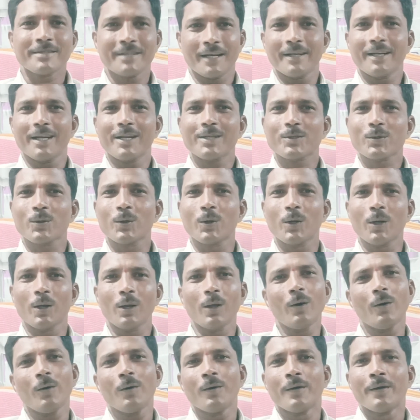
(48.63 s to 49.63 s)
జనరల్
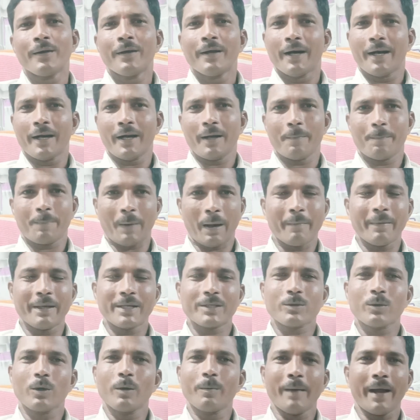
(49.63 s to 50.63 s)
స్కూళ్ళలో అండ్
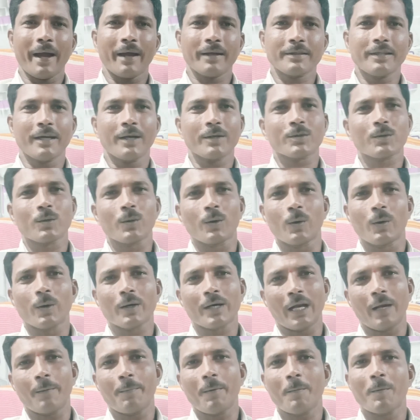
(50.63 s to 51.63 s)
ప్రైమరీ స్కూల్లో మిగతా స్కూల్లో
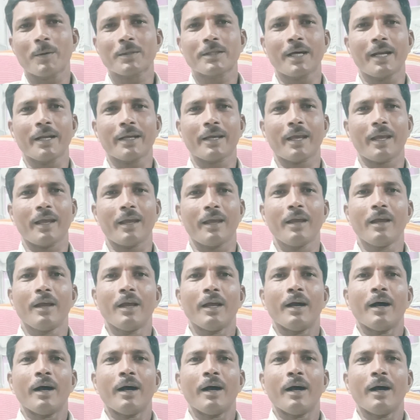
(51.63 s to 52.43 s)
కలిపి మొత్తానికి